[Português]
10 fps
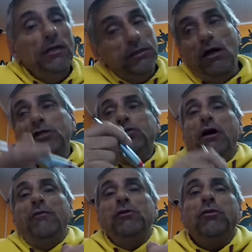Então é isso
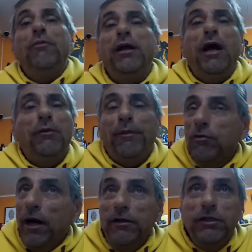aí, muito obrigado pelo
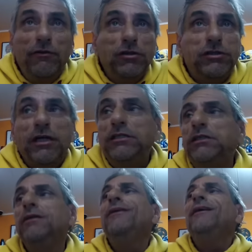carinho de vocês
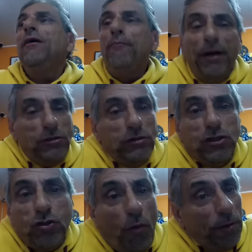e peço
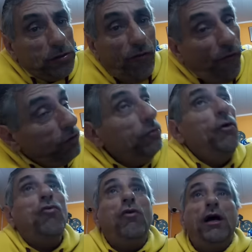desculpas do fundo do
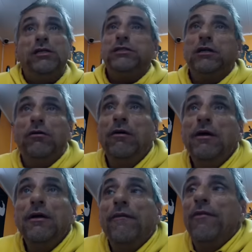meu coração.
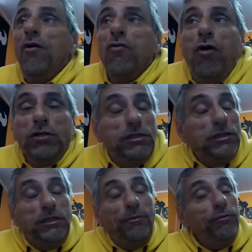Não gosto
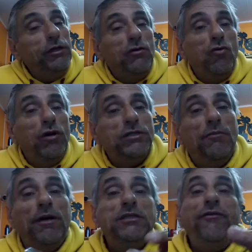desse tipo de coisa,
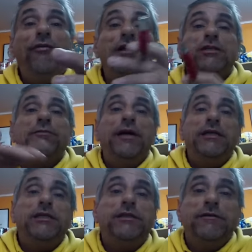mas
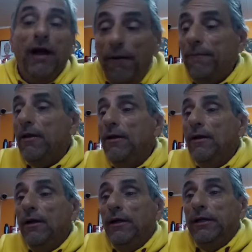infelizmente, né?
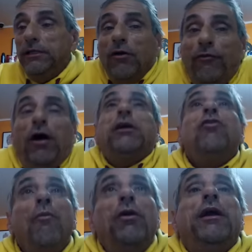Então venho aqui
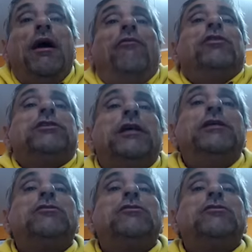comunicar a vocês,